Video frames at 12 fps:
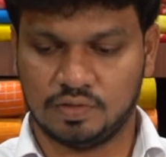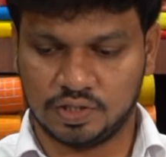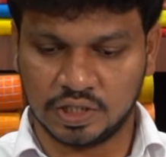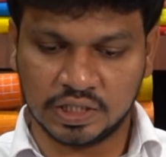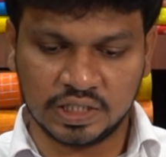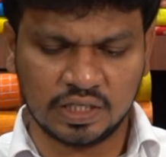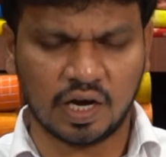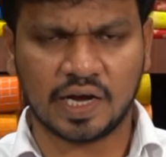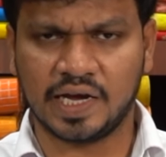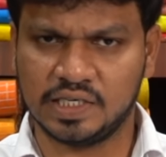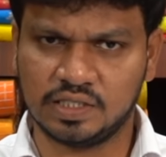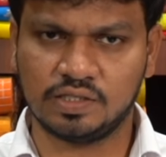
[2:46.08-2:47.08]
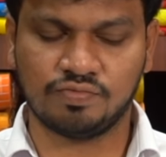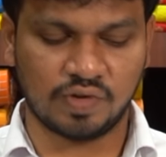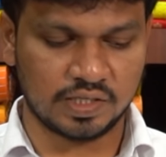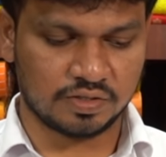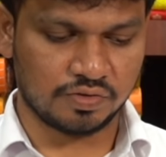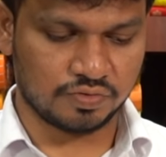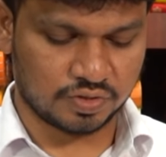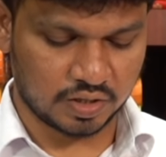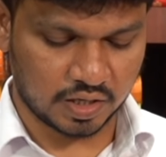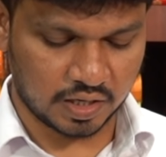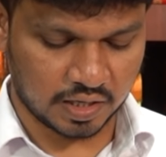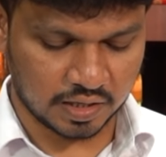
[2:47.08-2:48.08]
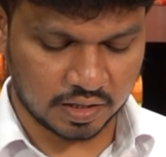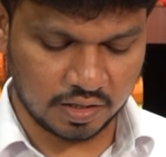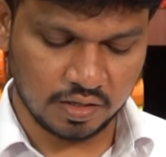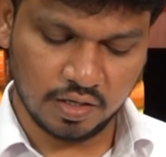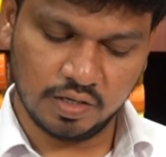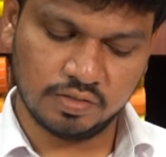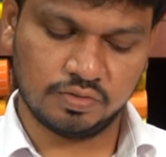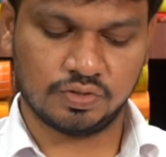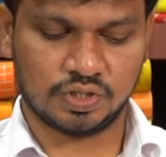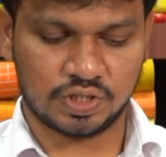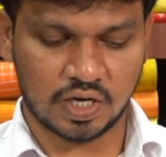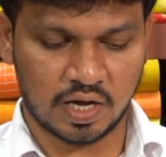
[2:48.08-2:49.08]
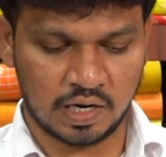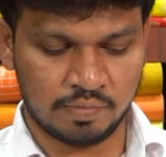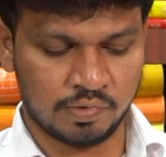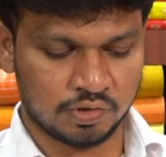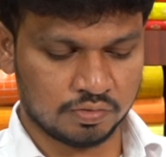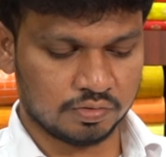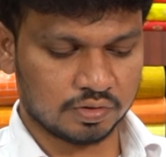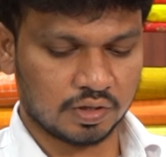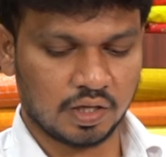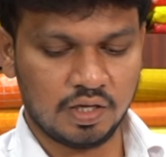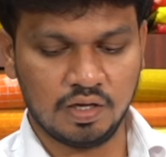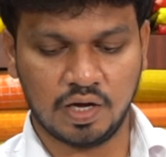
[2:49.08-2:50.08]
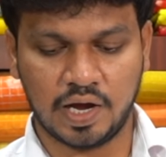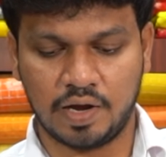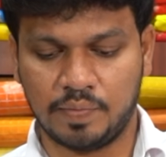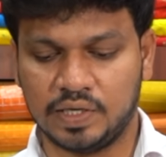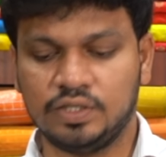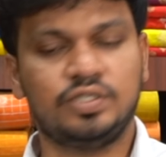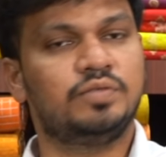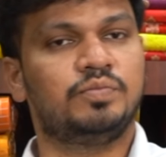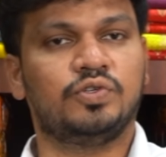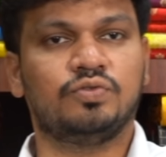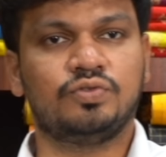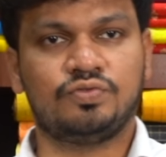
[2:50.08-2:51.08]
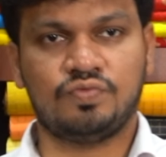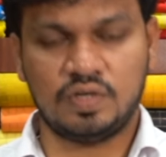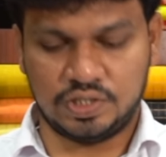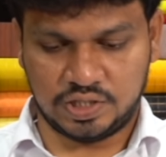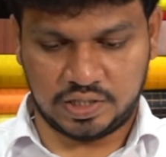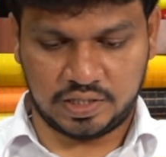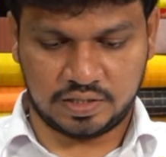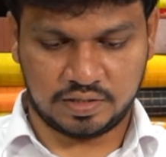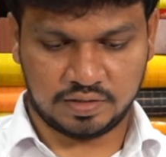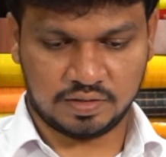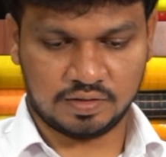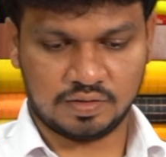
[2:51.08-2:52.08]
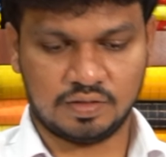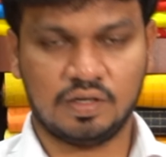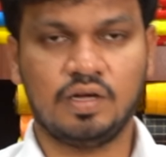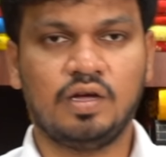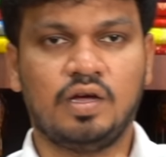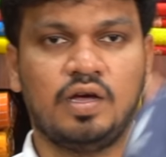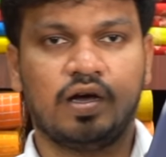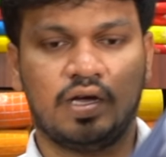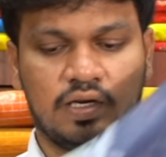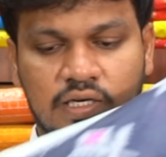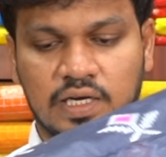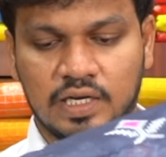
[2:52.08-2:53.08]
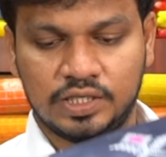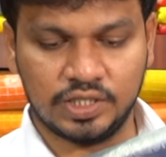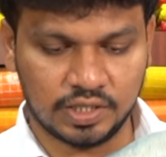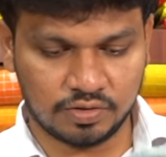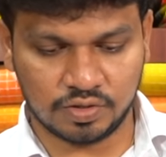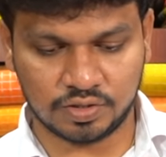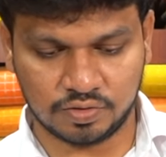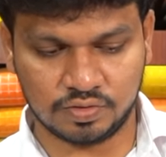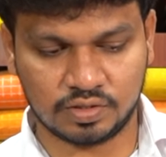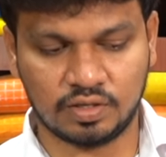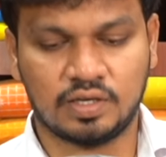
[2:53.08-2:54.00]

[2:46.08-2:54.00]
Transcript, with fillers: చిన్న చిన్న అకేషన్స్ వైజ్ యూజ్ చేయడానికి అయితే సో చాలా బాగుంటుంది అండ్ మంచి బ్యూటిఫుల్ షేడ్ అండ్ కలర్ షేడ్ కూడా చూస్తాం